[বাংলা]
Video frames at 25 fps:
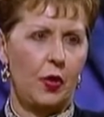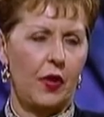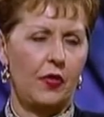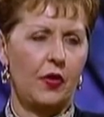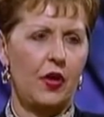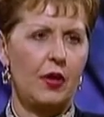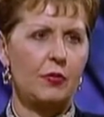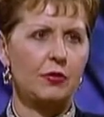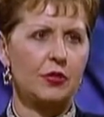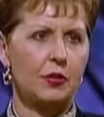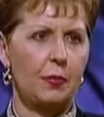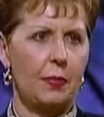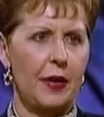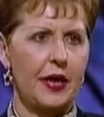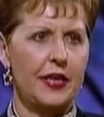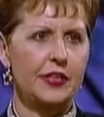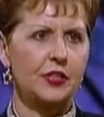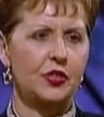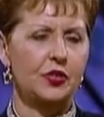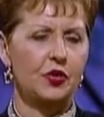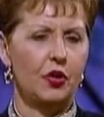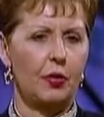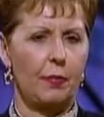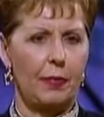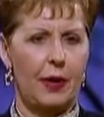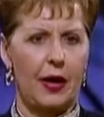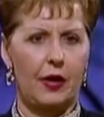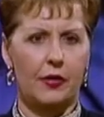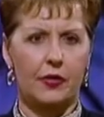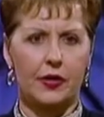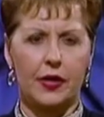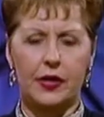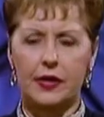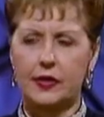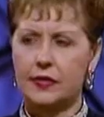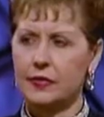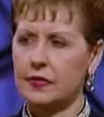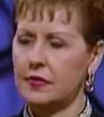আনন্দিত থাকতে হবে
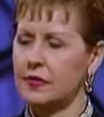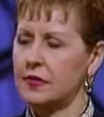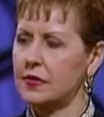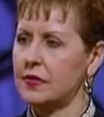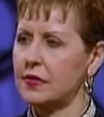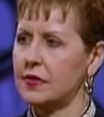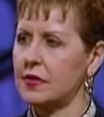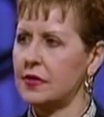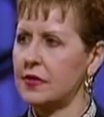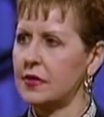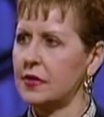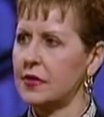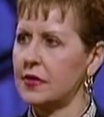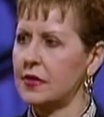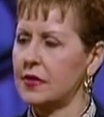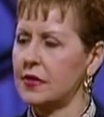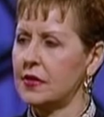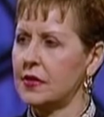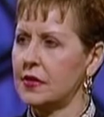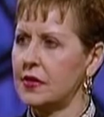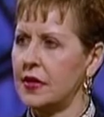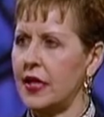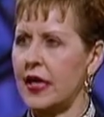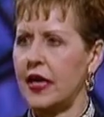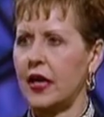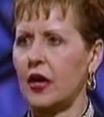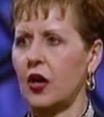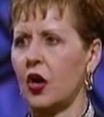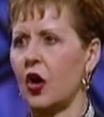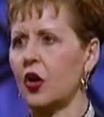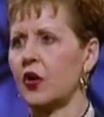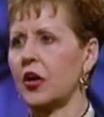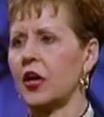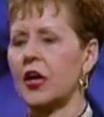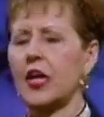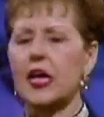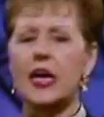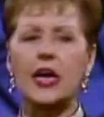এর
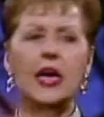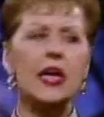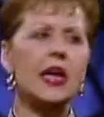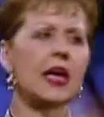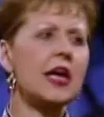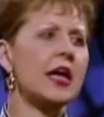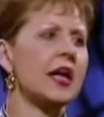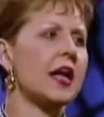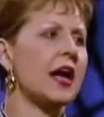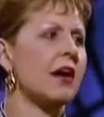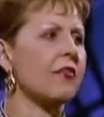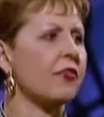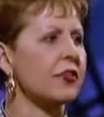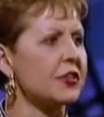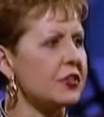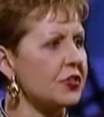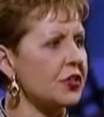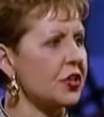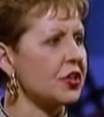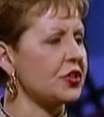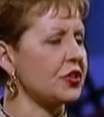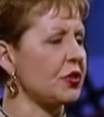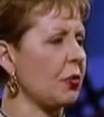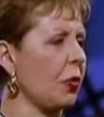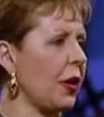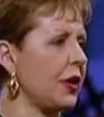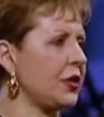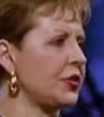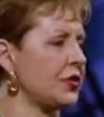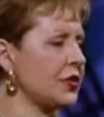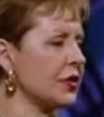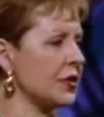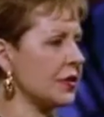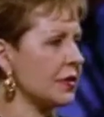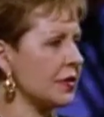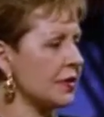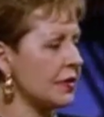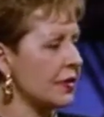মানে এই নয় যে আমাদের
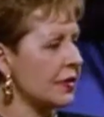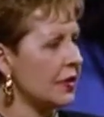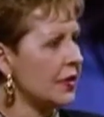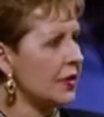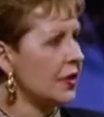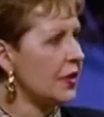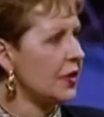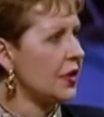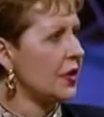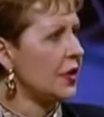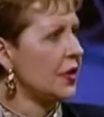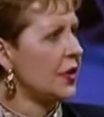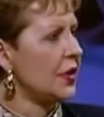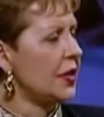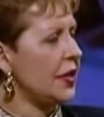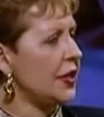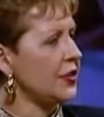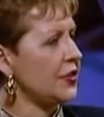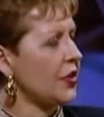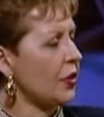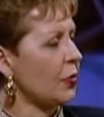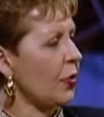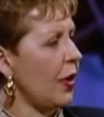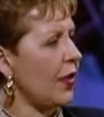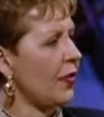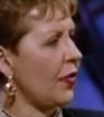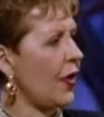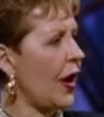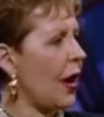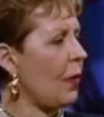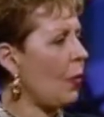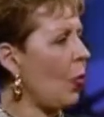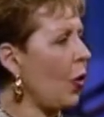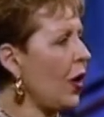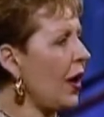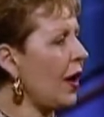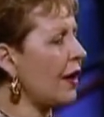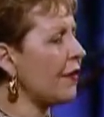পথ সর্বদাই
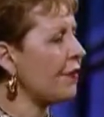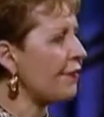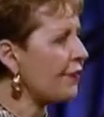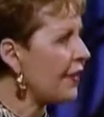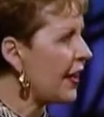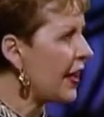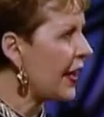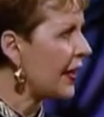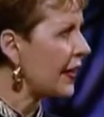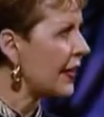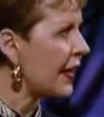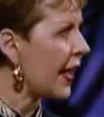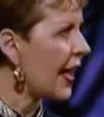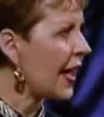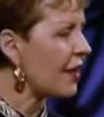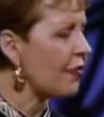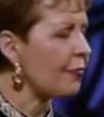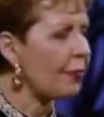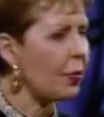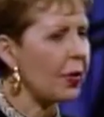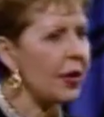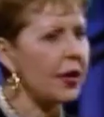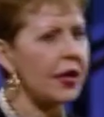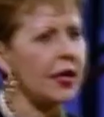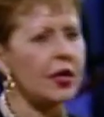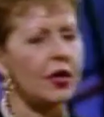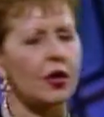মসৃণ হবে কখনোই খারাপ